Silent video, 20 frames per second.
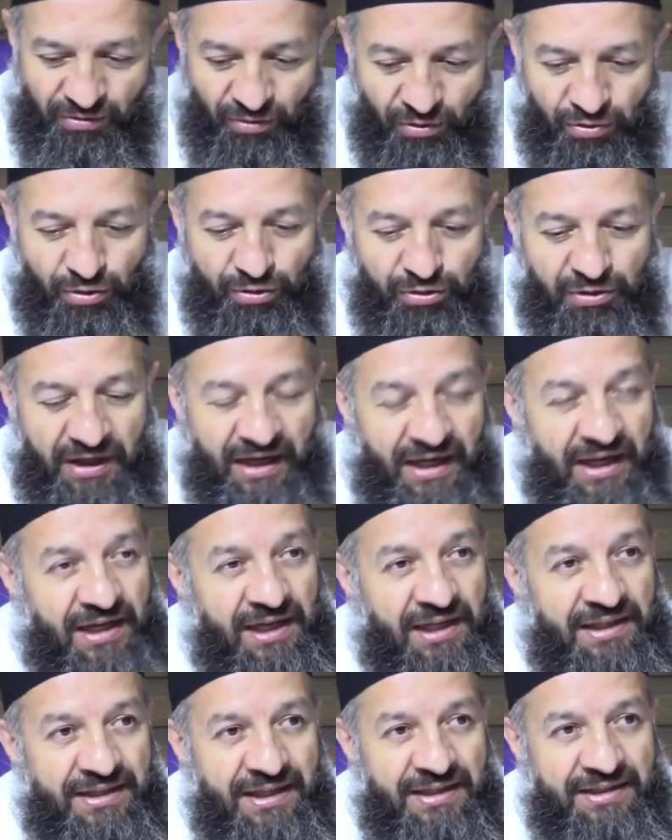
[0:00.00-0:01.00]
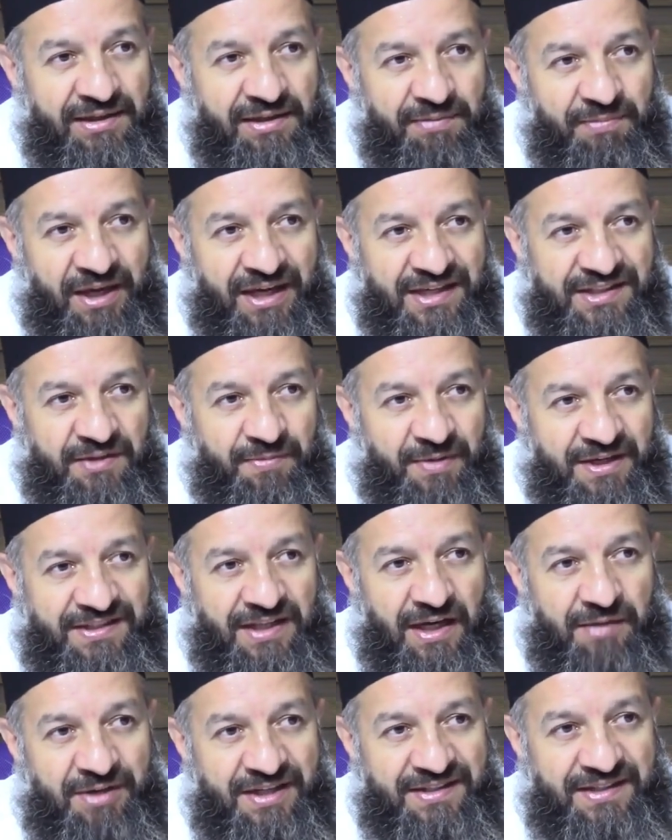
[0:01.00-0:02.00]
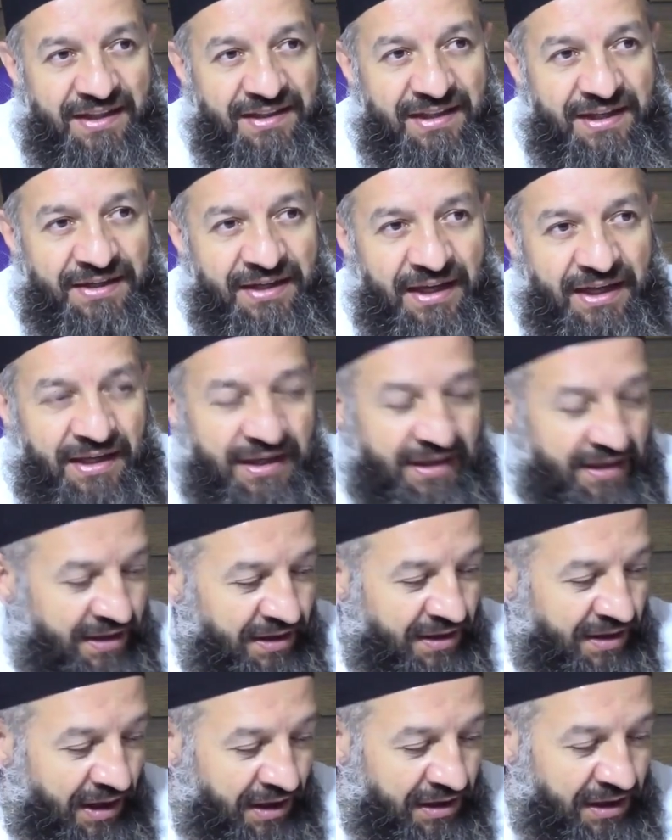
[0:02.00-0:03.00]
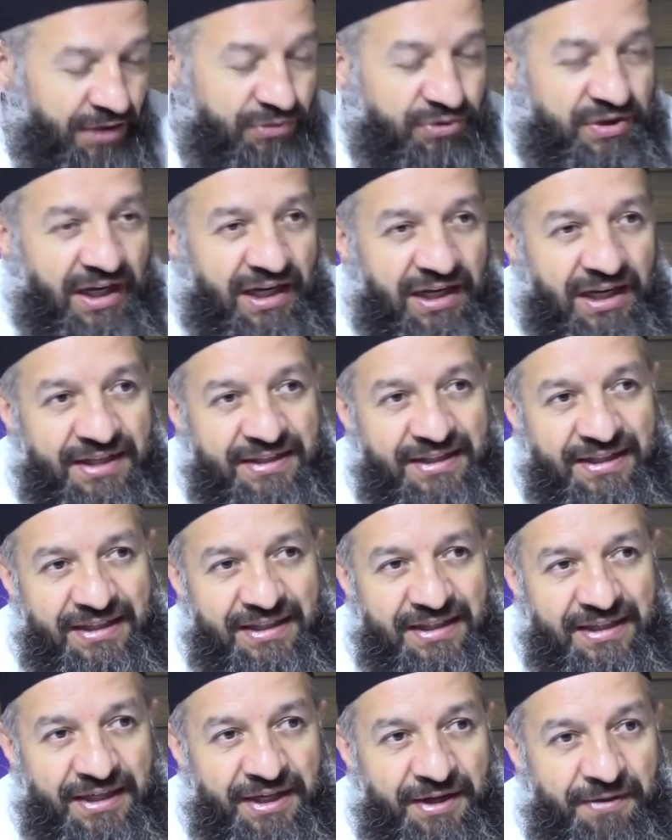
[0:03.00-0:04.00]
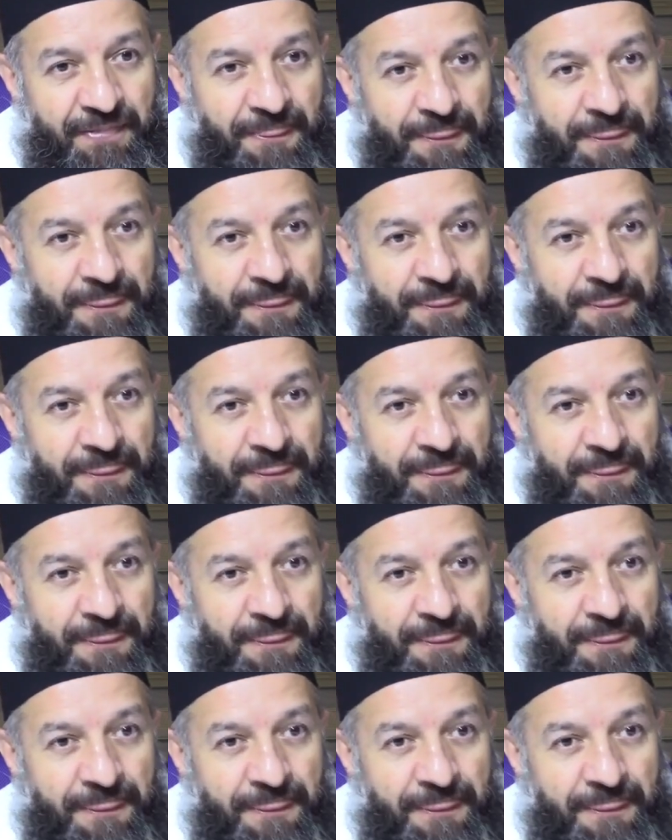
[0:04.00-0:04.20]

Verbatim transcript: O konuyla alakalı ne dedi? Beyazıt Bestami Hazretlerine Allahu Teala dedi ki